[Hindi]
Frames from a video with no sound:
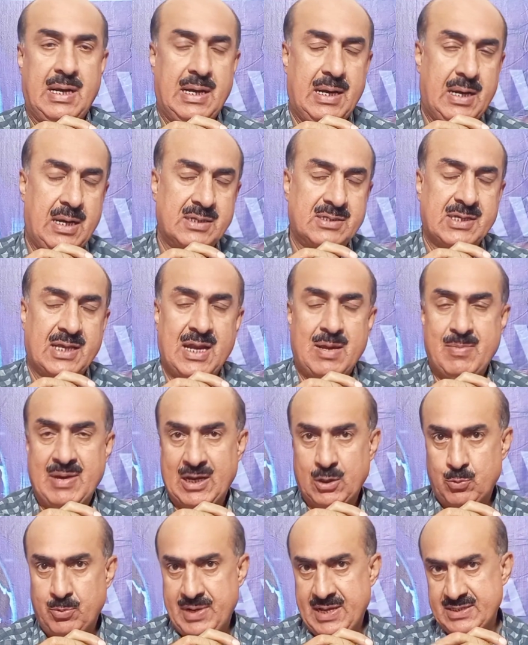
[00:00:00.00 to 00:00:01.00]
असलम
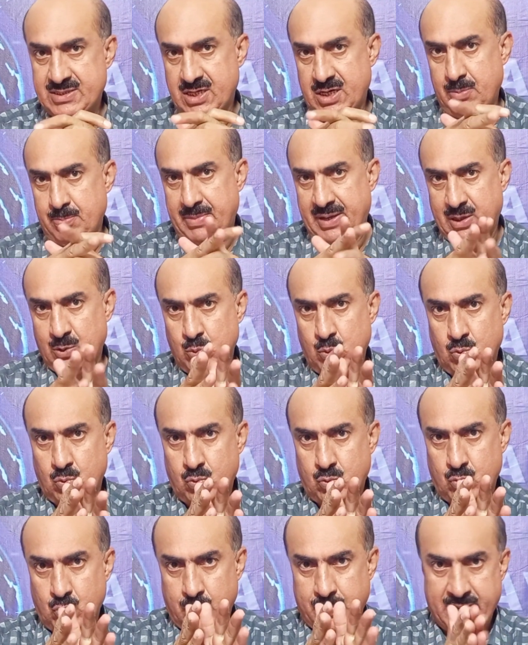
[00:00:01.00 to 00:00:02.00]
नाजरीन मैं हूं
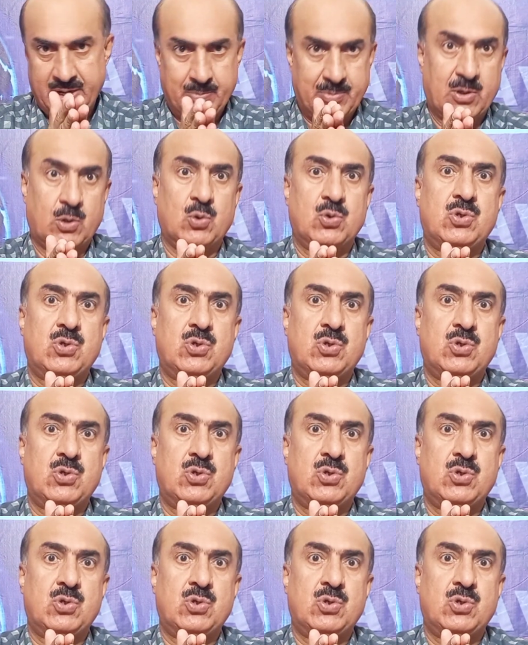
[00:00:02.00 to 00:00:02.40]
कुर्बान बलोच